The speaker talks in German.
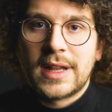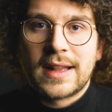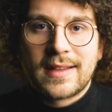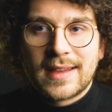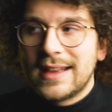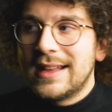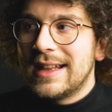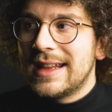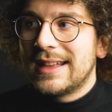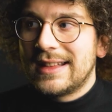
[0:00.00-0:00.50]

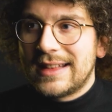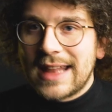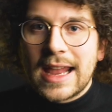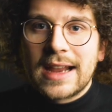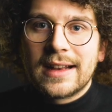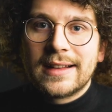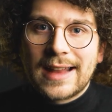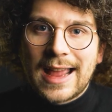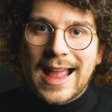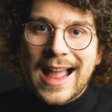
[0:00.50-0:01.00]
Tatsächlich
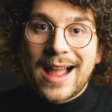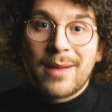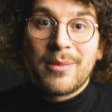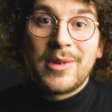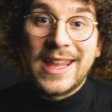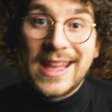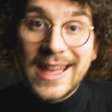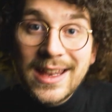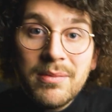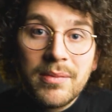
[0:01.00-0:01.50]
denkt
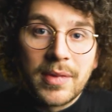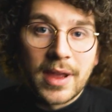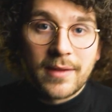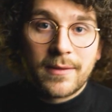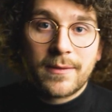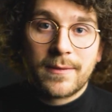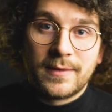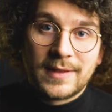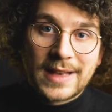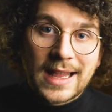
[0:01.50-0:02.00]
Abi
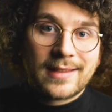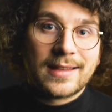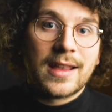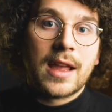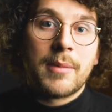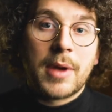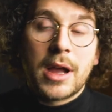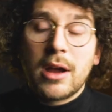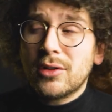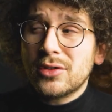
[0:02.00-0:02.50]
InBev
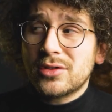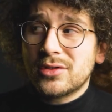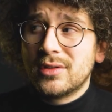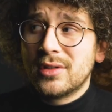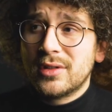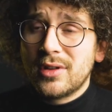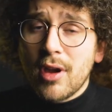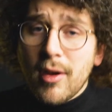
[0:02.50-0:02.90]
deshalb auch schon